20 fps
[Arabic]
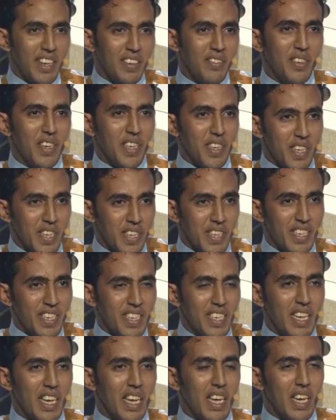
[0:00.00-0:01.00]
في ظل
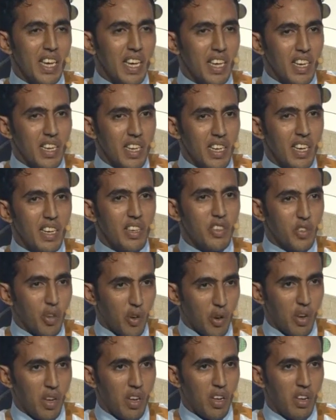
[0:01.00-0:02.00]

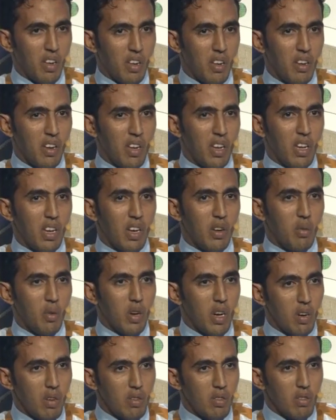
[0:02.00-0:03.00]
الجرح و...
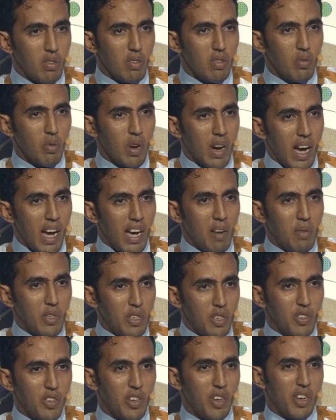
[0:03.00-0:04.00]
أي أي جرح وأحمل
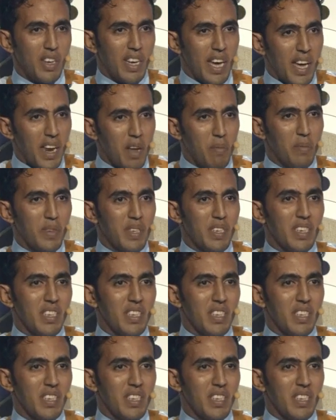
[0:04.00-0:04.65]
الجرح العربي